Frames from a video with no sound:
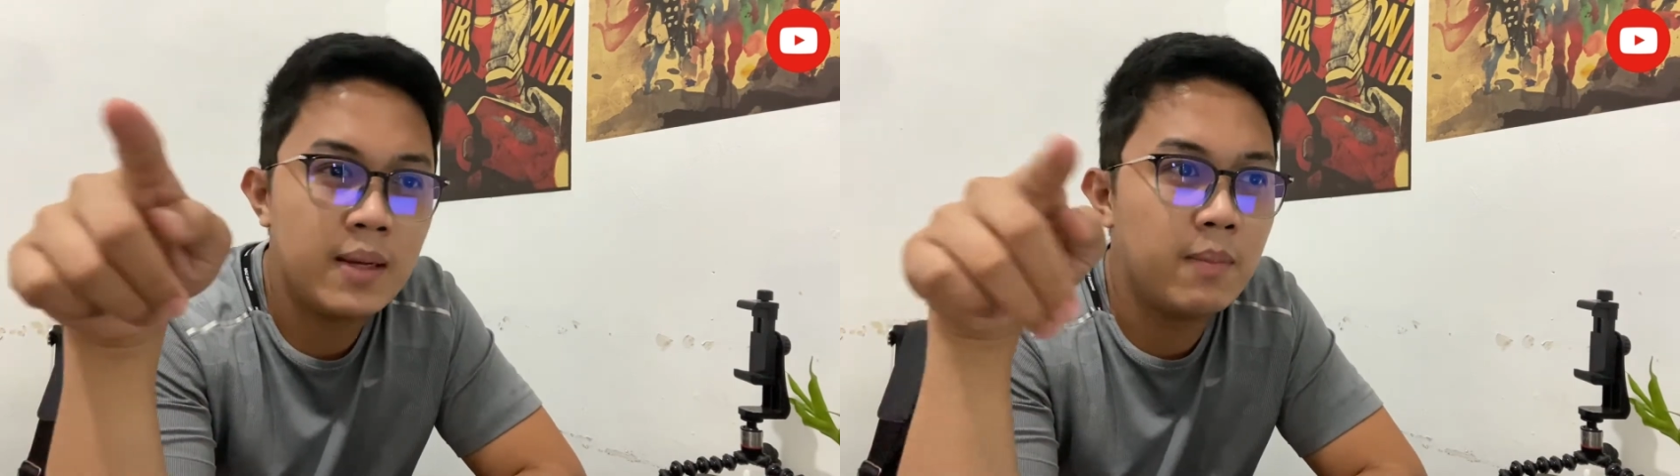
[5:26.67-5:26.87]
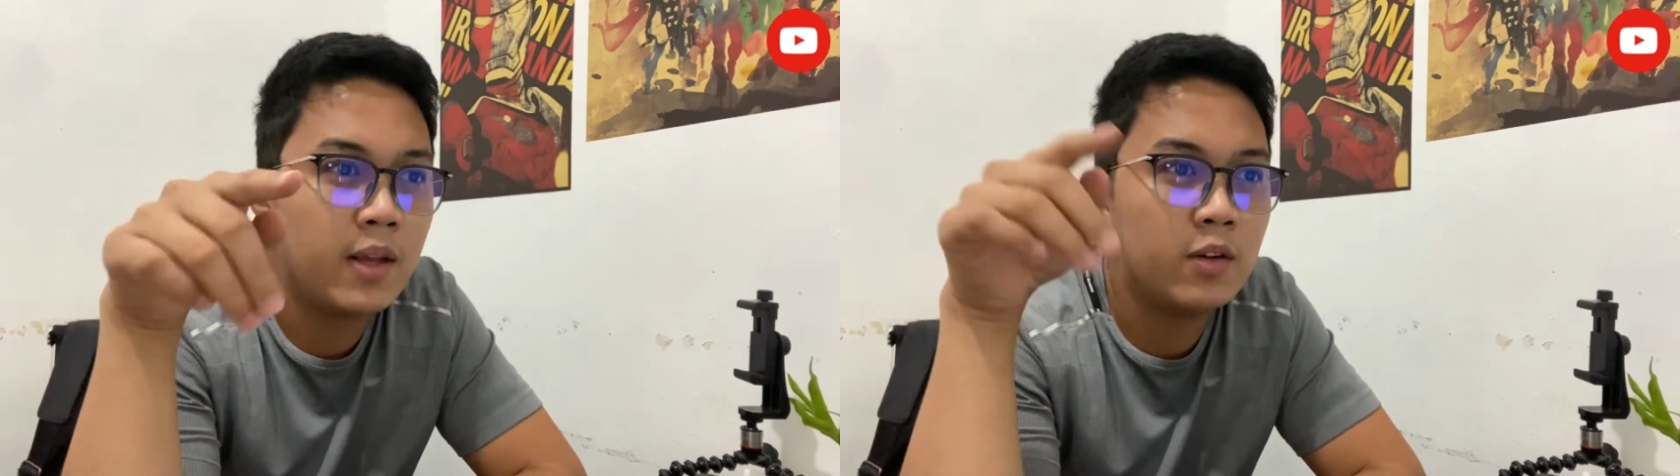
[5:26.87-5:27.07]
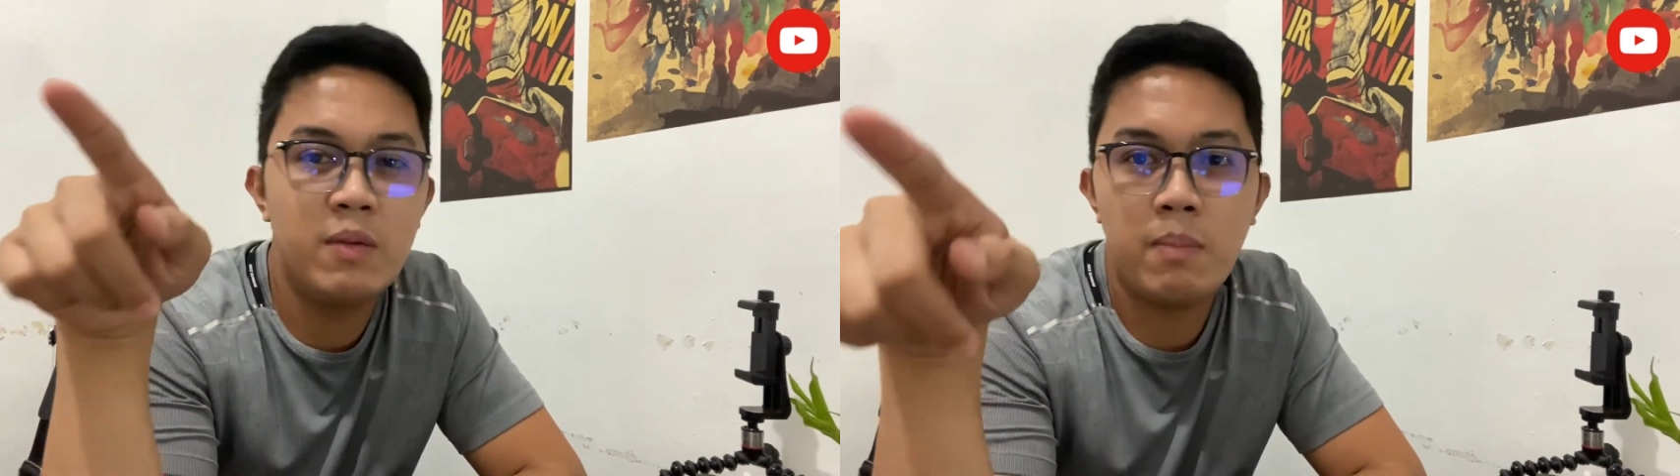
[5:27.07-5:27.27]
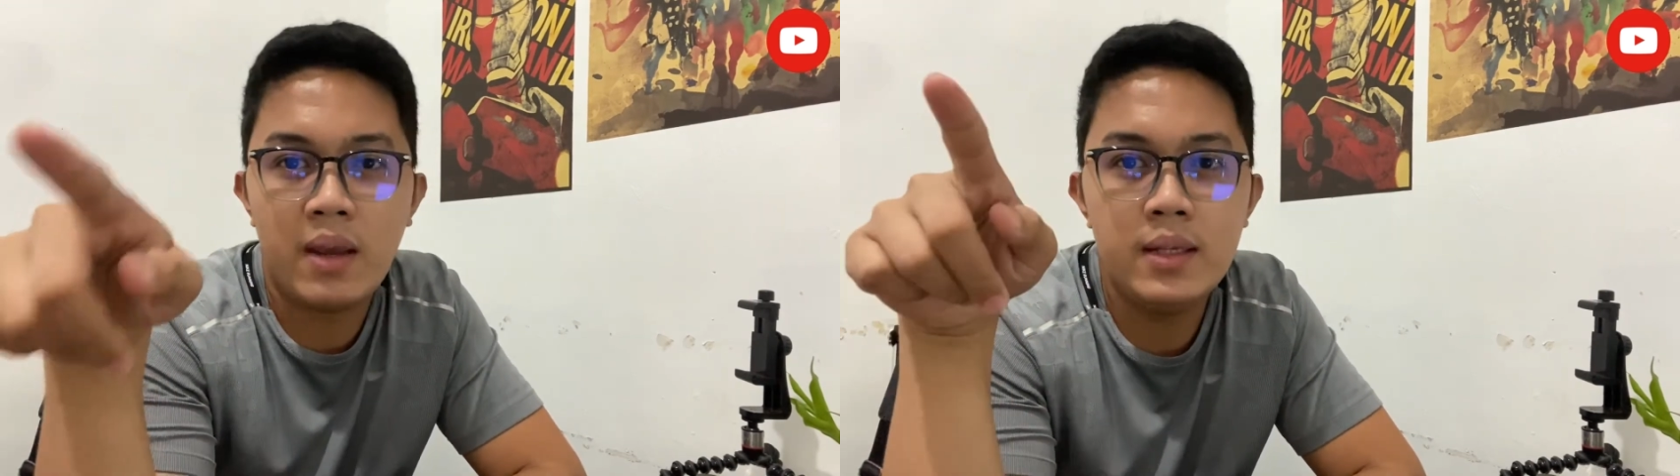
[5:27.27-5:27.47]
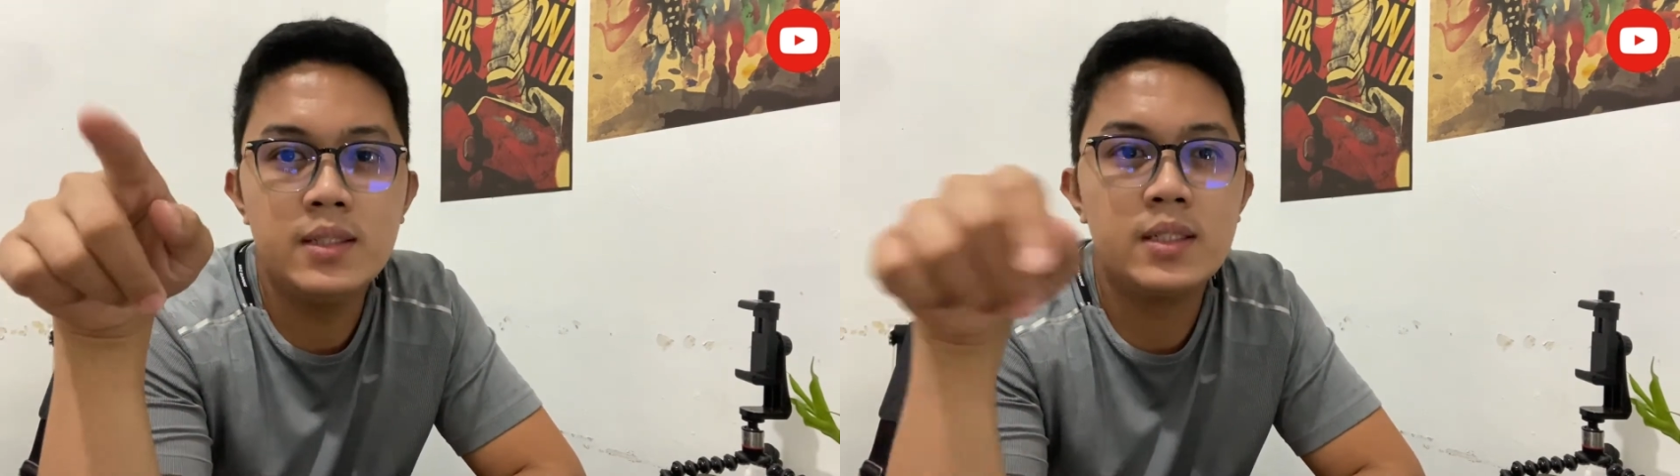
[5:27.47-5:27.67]
Meron
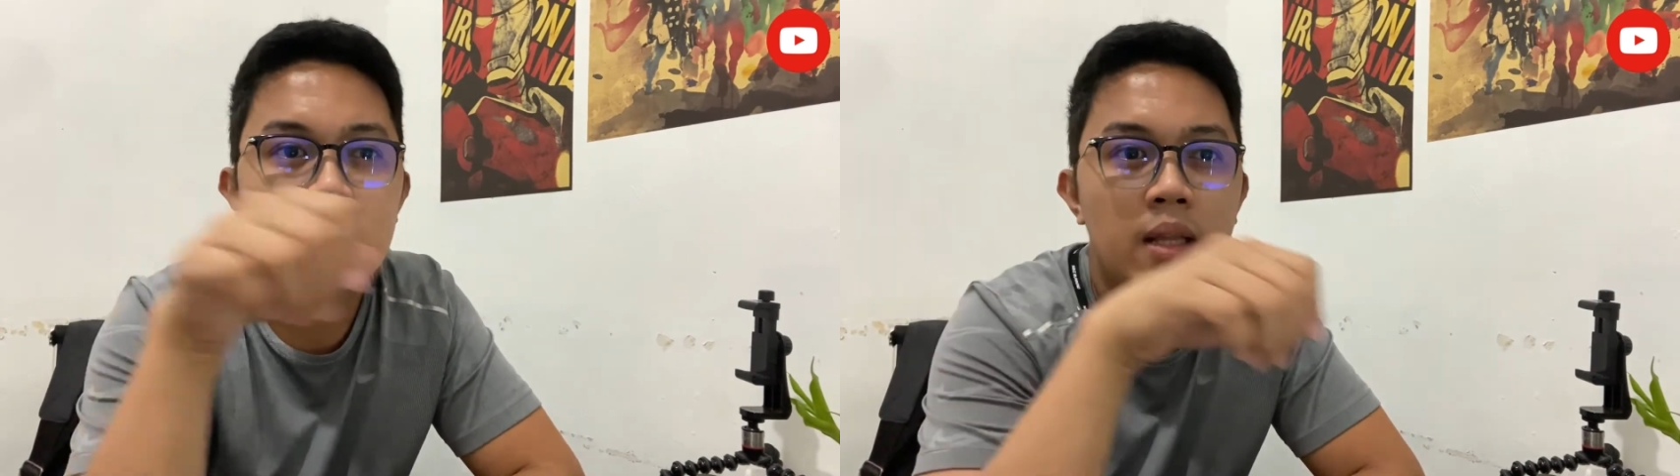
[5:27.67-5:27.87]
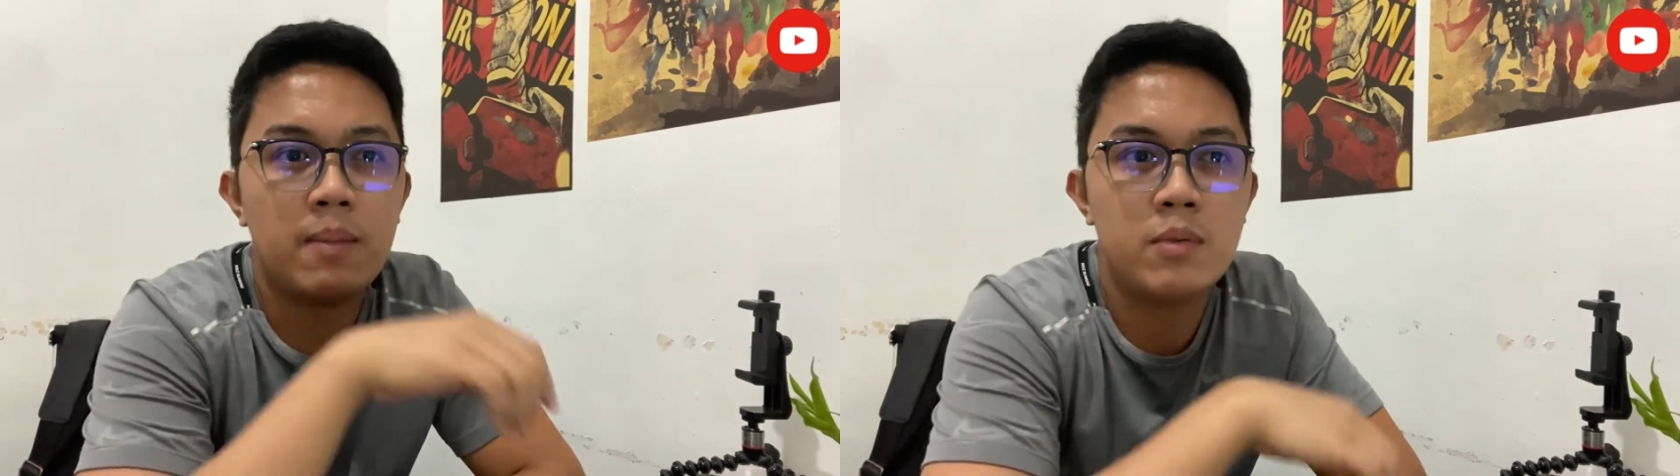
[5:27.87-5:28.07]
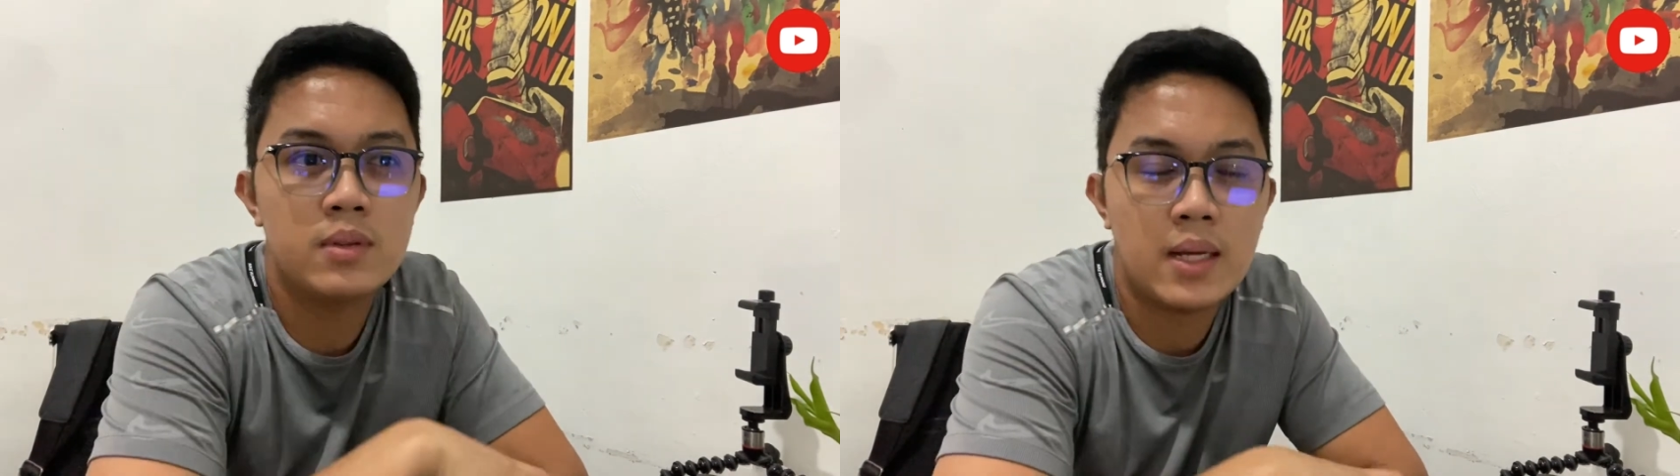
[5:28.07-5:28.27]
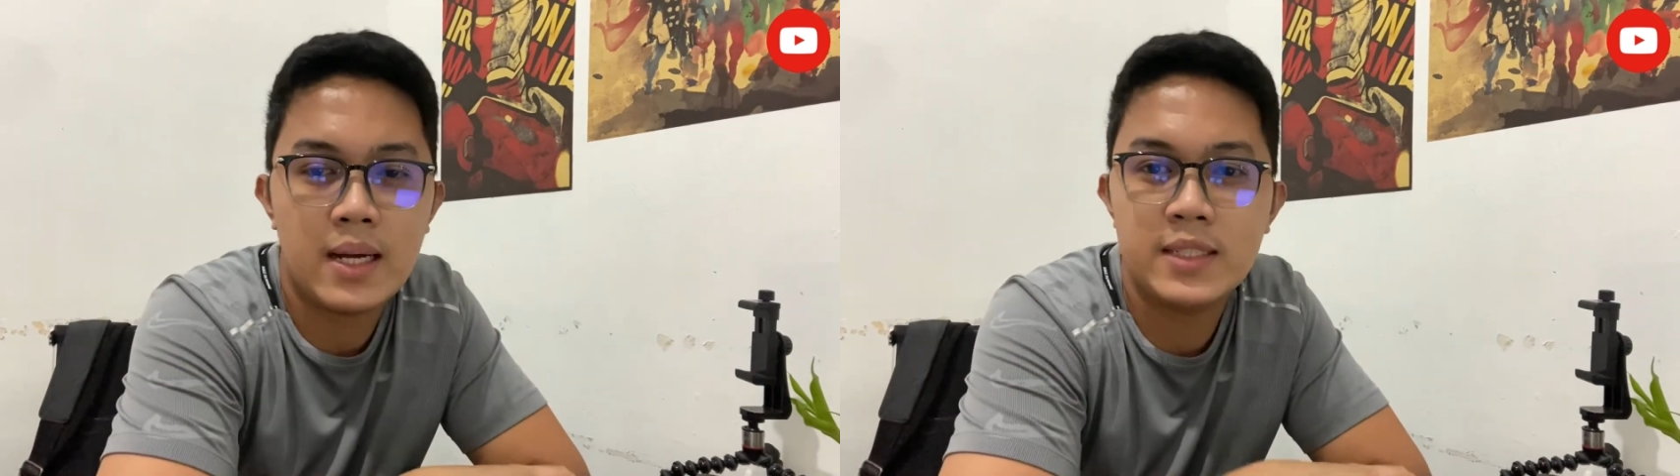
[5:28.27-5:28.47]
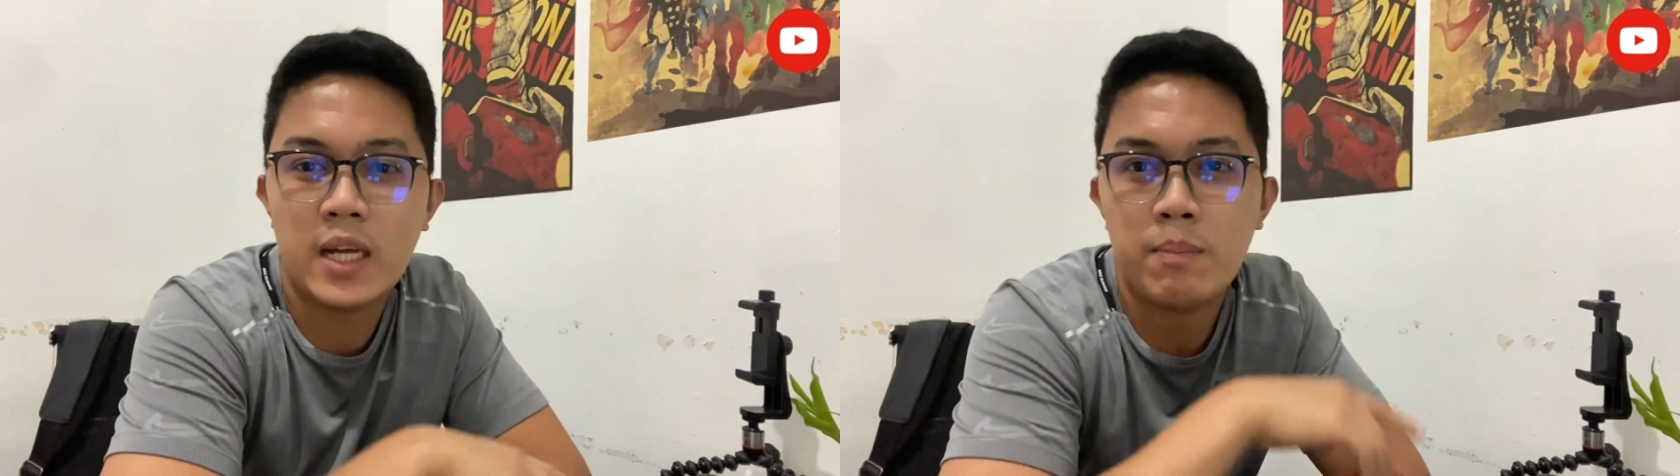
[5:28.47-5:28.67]
page. Tapos sa uh,
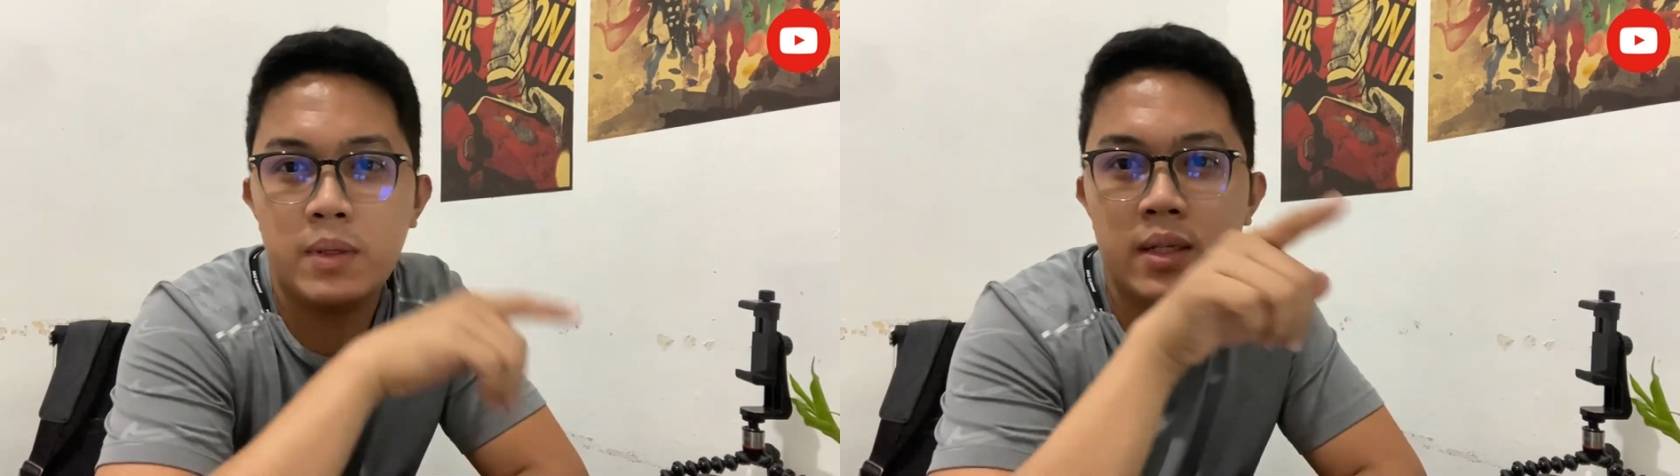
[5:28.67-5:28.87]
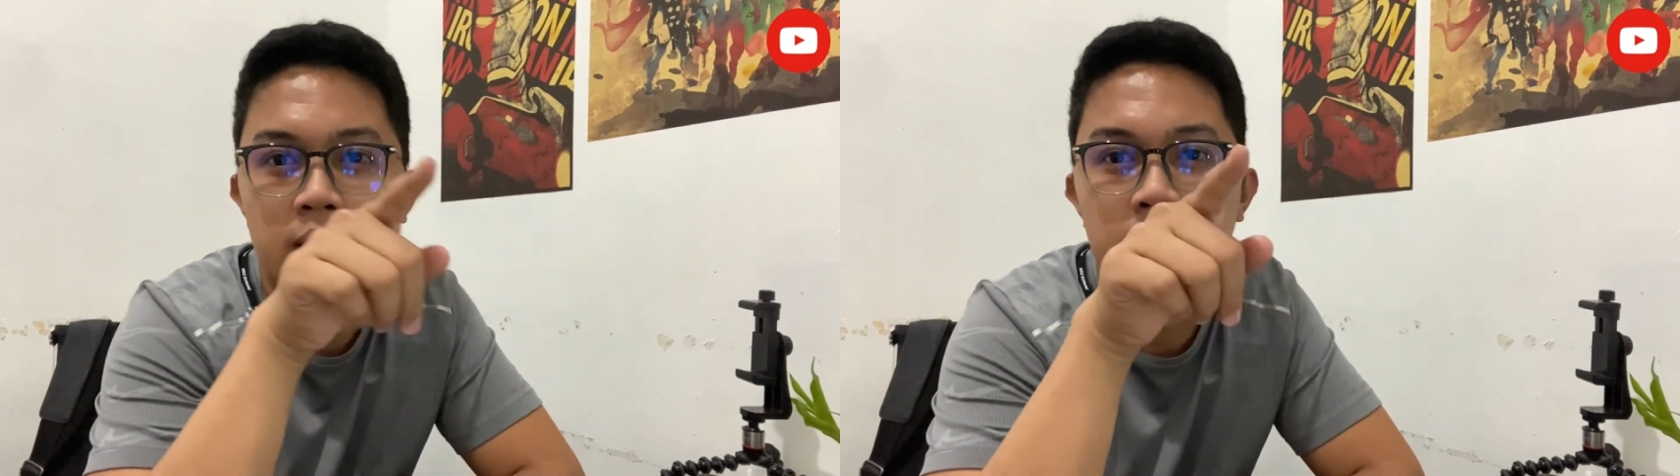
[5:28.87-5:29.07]
Shopee.